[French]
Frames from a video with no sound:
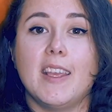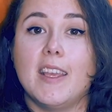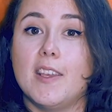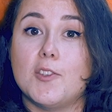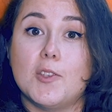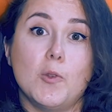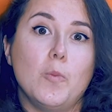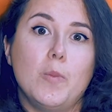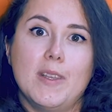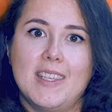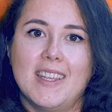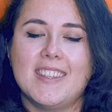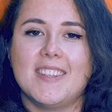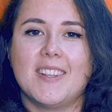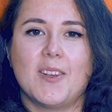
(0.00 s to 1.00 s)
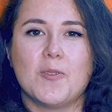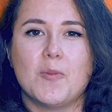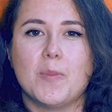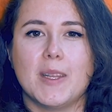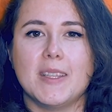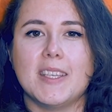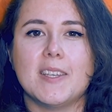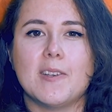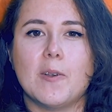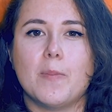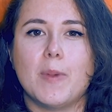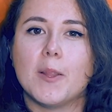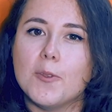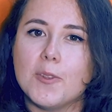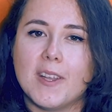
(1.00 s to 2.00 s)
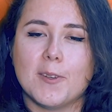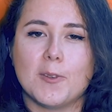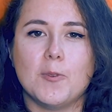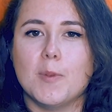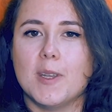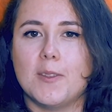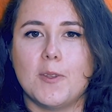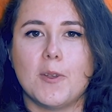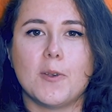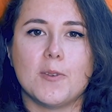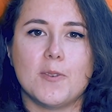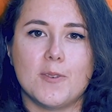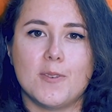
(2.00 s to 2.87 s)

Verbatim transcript: et j'ai eu le plaisir d'être accompagnée par notre incubateur